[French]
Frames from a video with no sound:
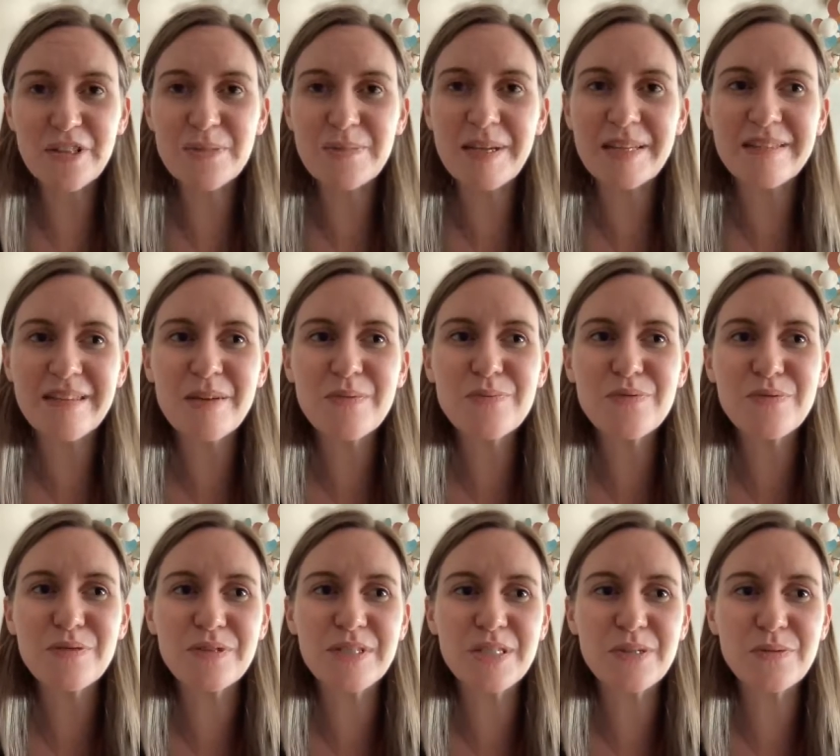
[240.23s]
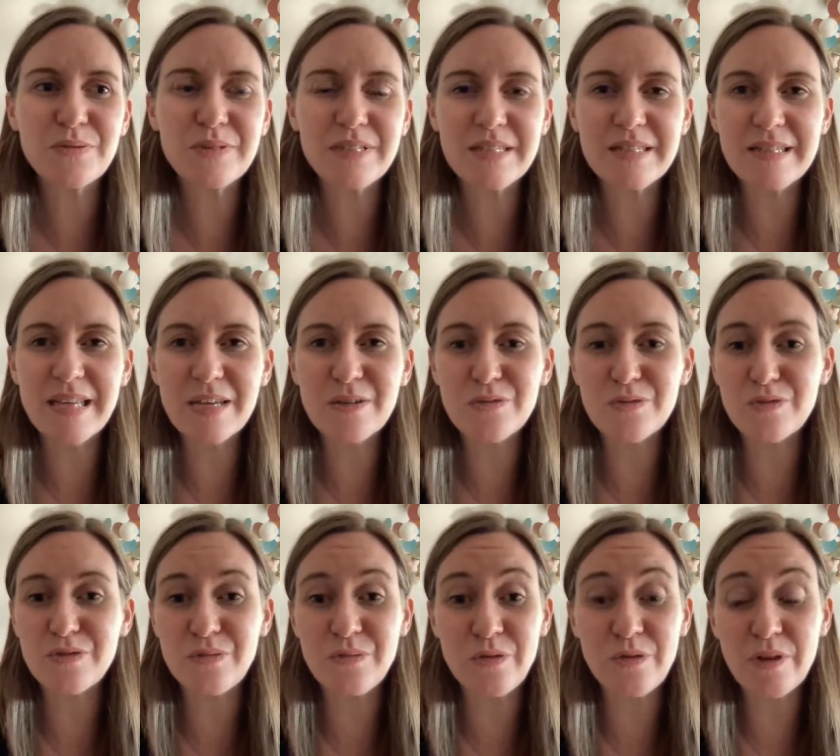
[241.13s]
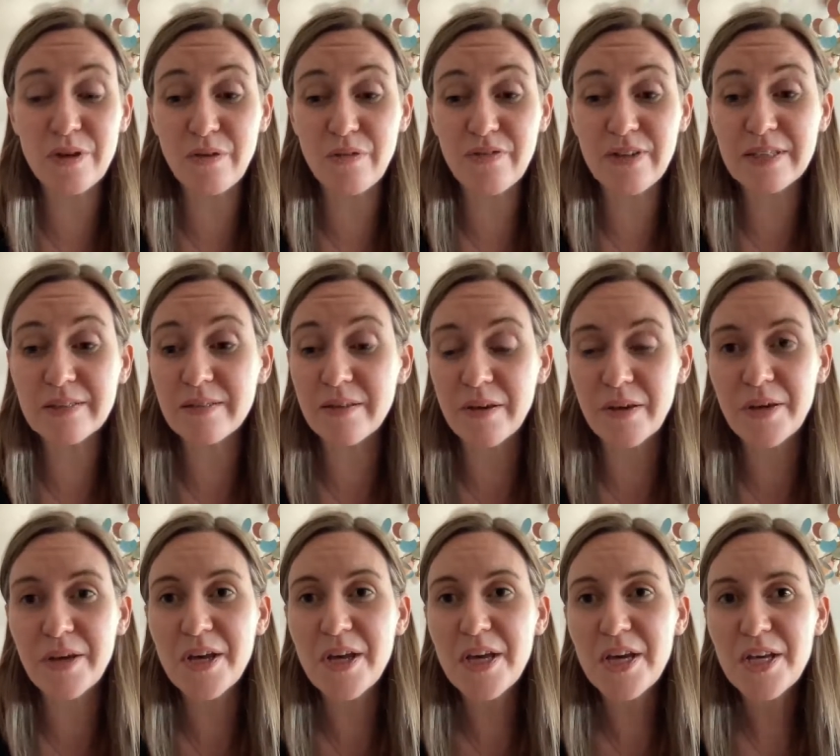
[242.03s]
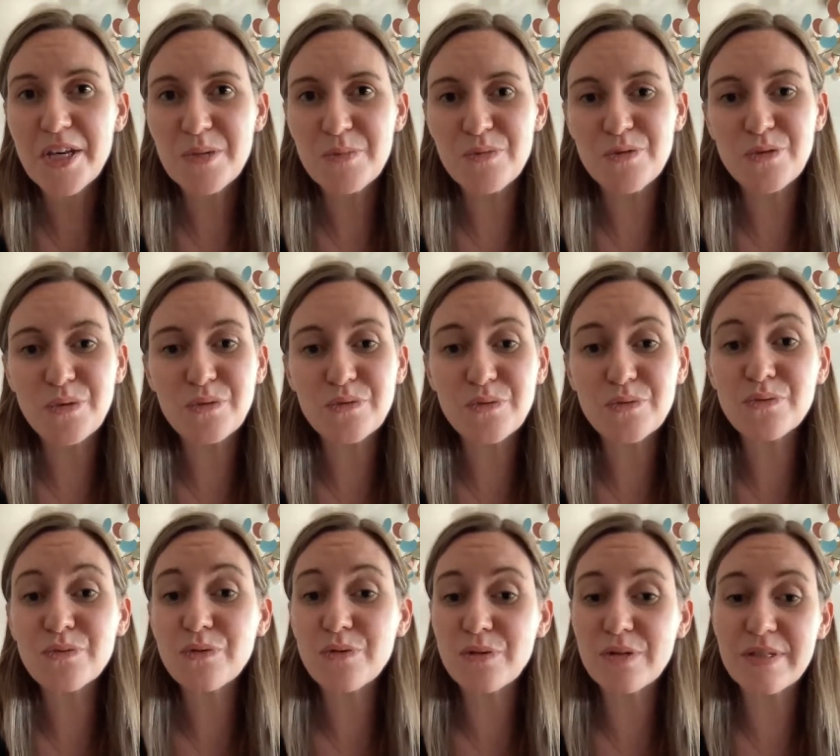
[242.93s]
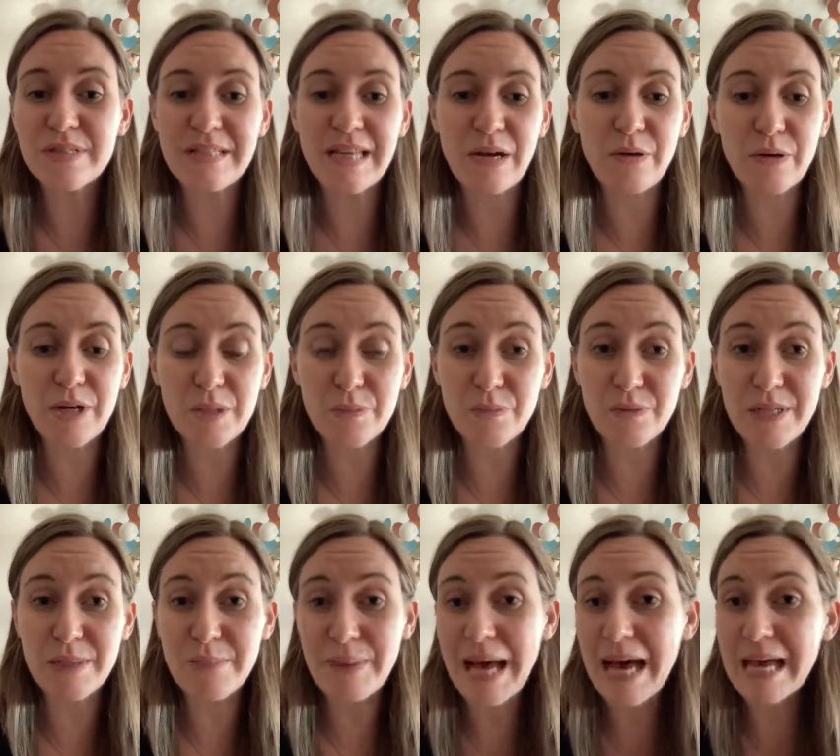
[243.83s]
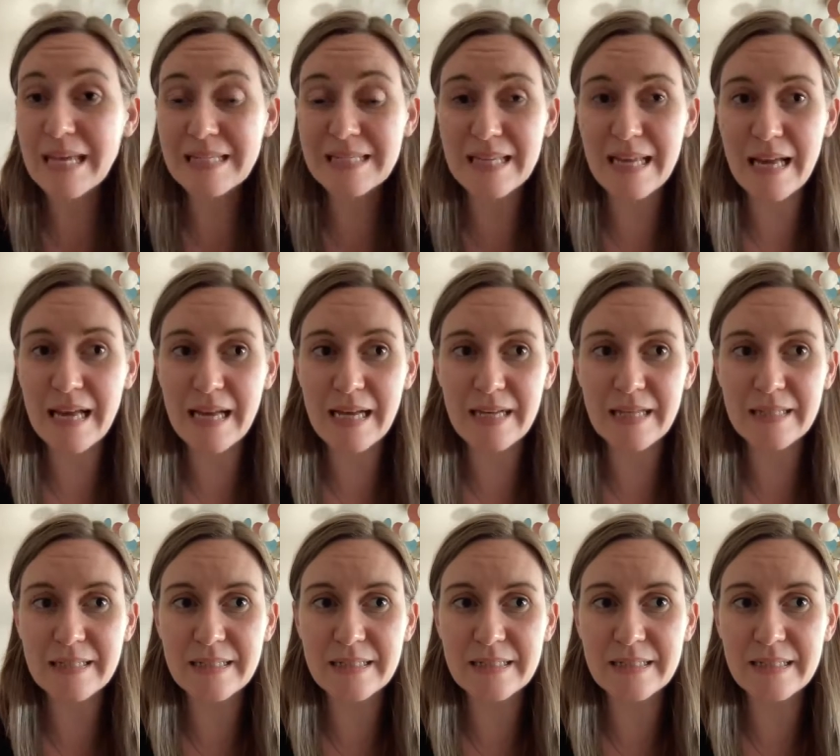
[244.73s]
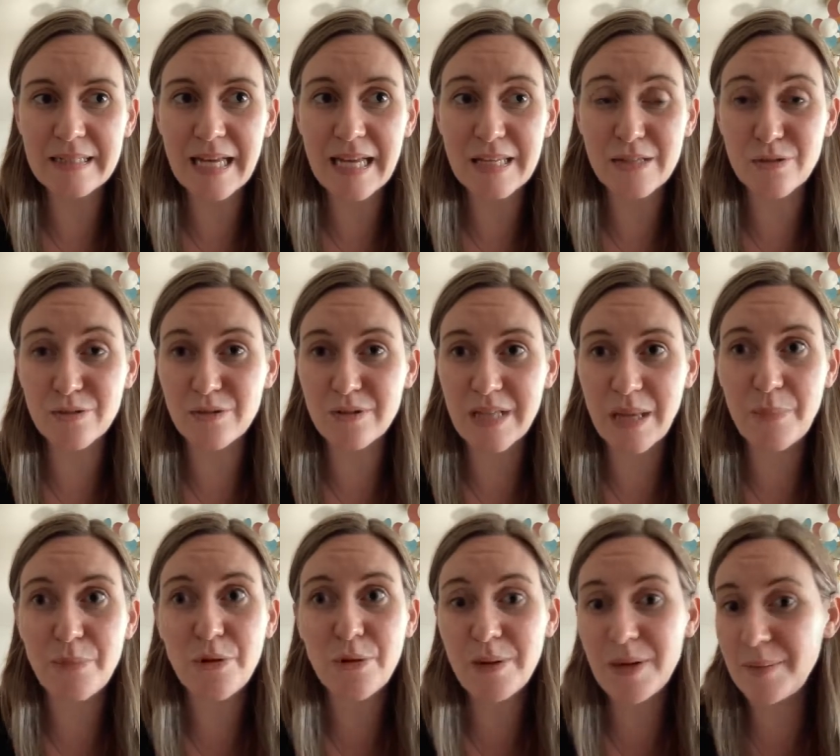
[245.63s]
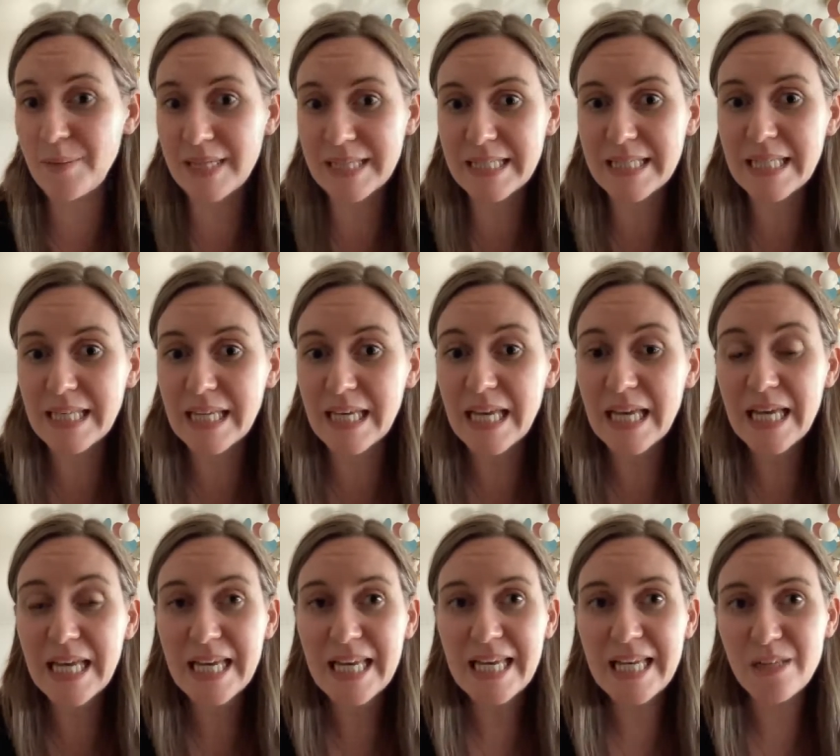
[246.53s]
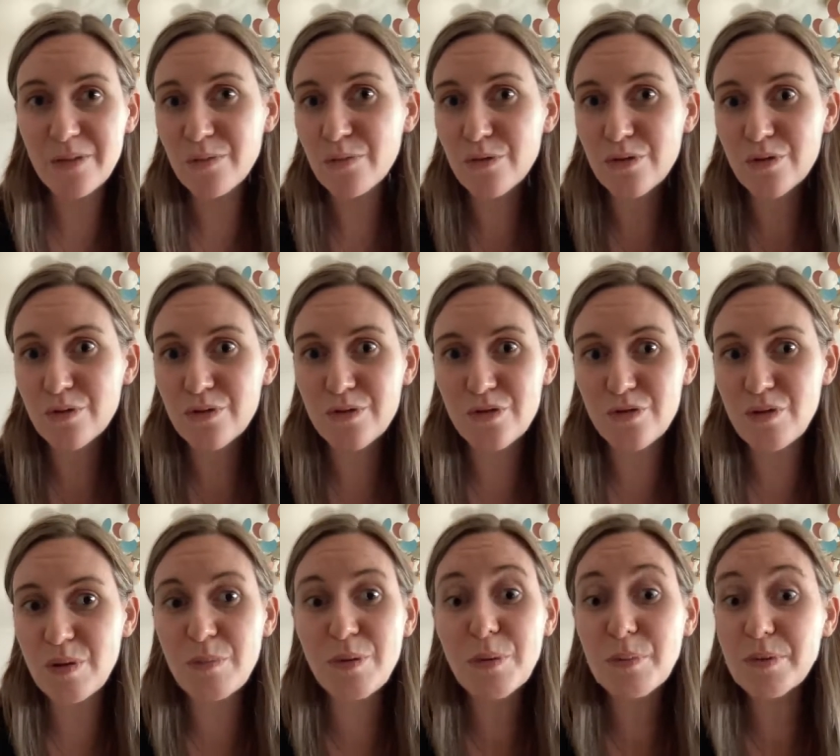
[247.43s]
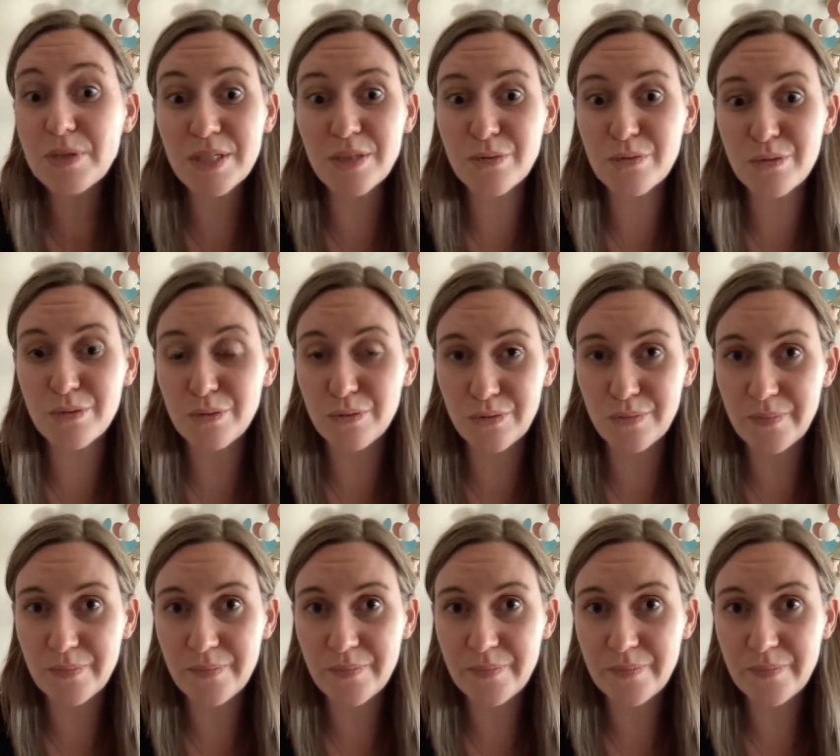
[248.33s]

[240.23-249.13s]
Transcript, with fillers: ce matin pour discuter de ça justement, et en fait, euh, je me suis rendu compte que ça ne correspondait pas à sa problématique, et donc je lui ai proposé autre chose.